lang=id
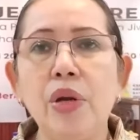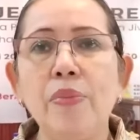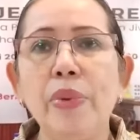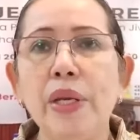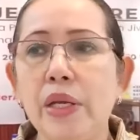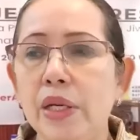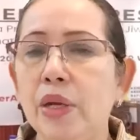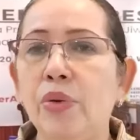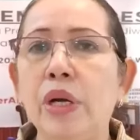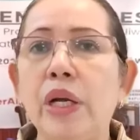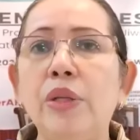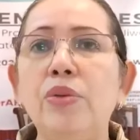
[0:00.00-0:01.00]
orang pikir ih
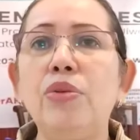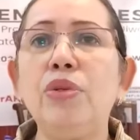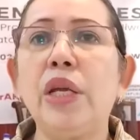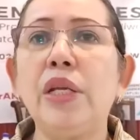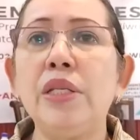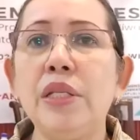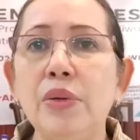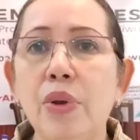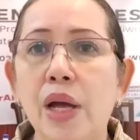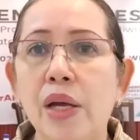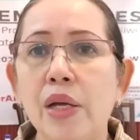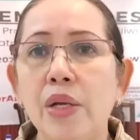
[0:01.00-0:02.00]
orang itu sakit
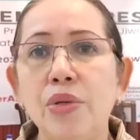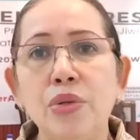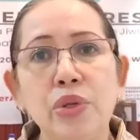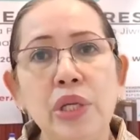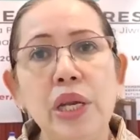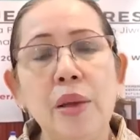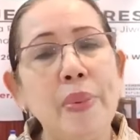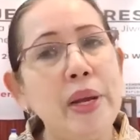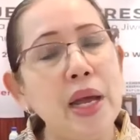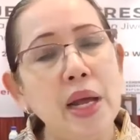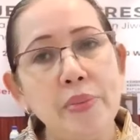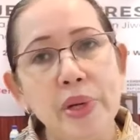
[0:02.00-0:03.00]
jiwa sugila berbeda,
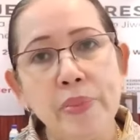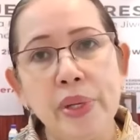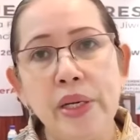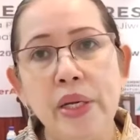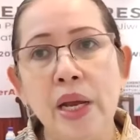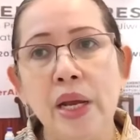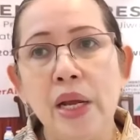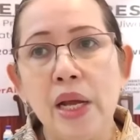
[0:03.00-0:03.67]
padahal berbeda